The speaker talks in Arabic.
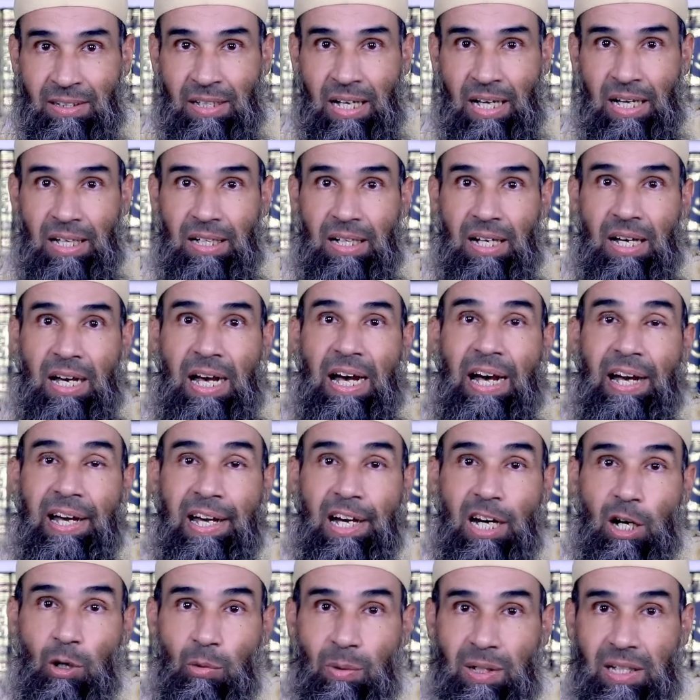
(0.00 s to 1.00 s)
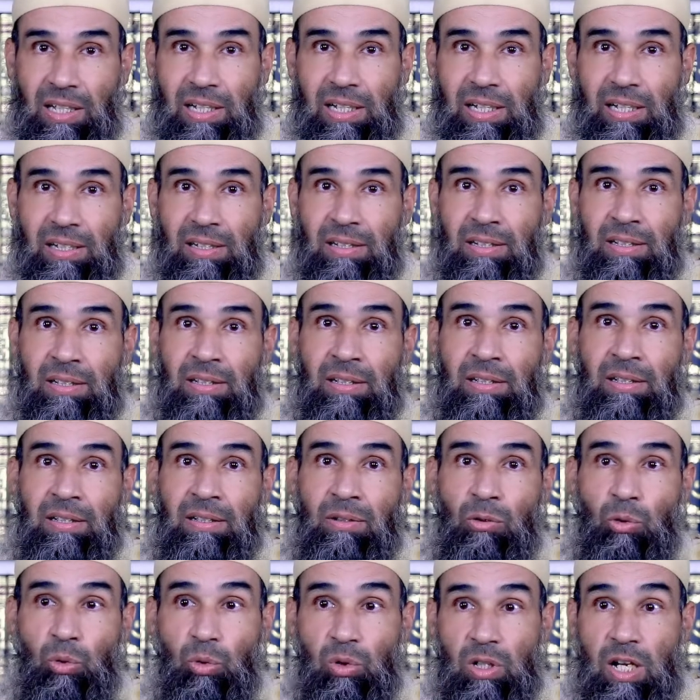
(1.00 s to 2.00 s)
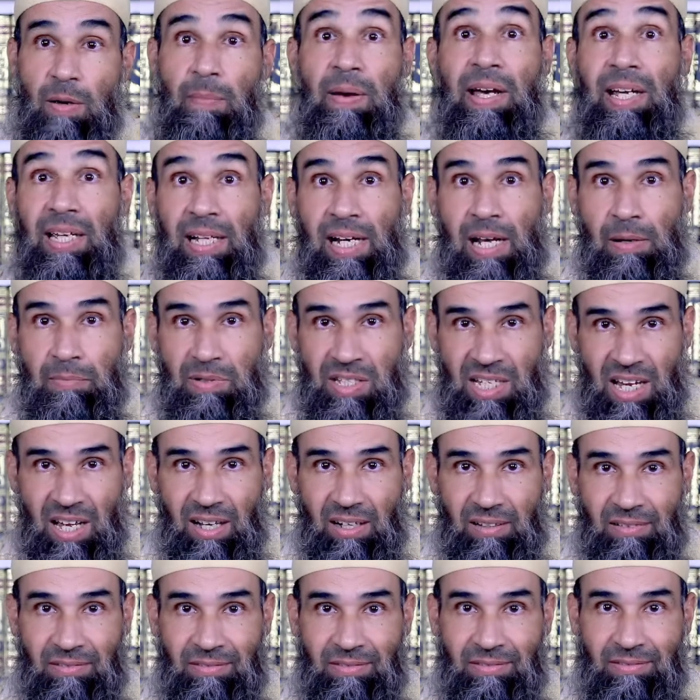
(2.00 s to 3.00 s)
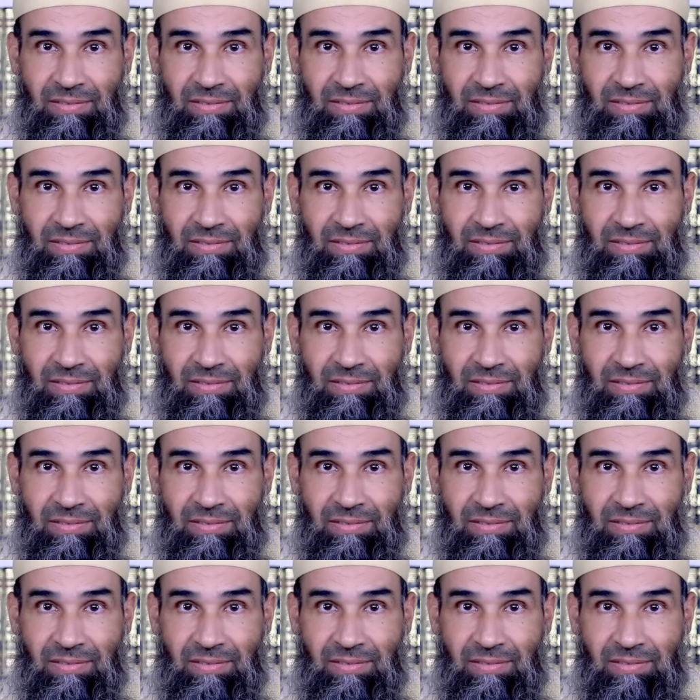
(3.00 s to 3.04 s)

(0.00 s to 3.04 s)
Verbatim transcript: على أقاويل علماء الأمصار